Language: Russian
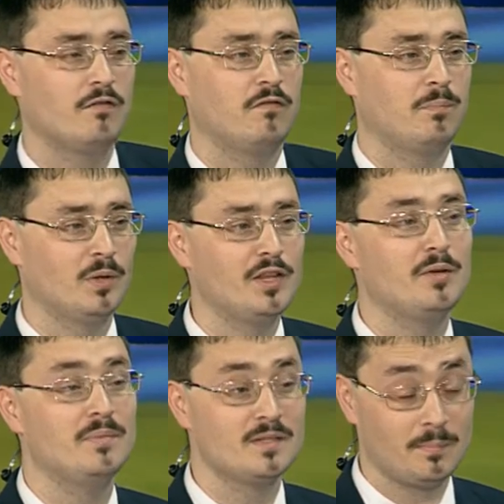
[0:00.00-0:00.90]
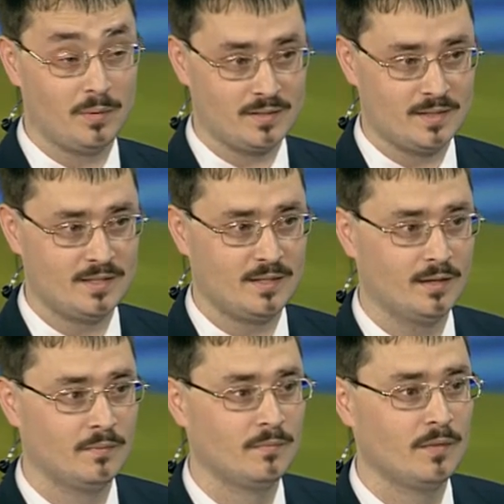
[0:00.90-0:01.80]
в плане
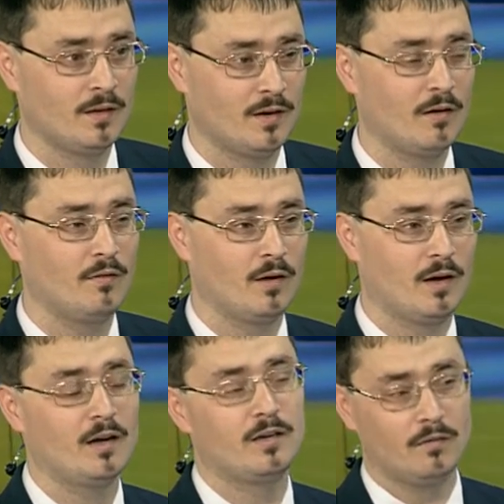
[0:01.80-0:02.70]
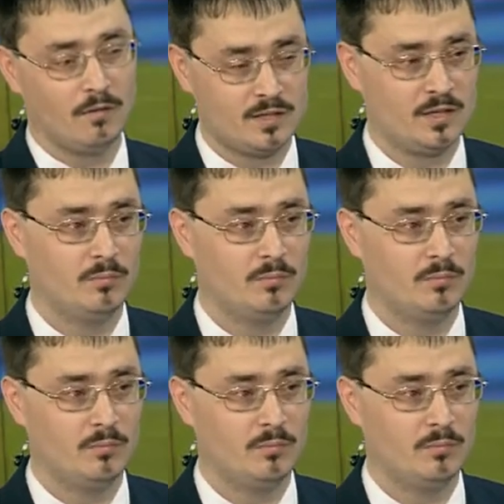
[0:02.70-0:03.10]
безопасности? Как, как для вас это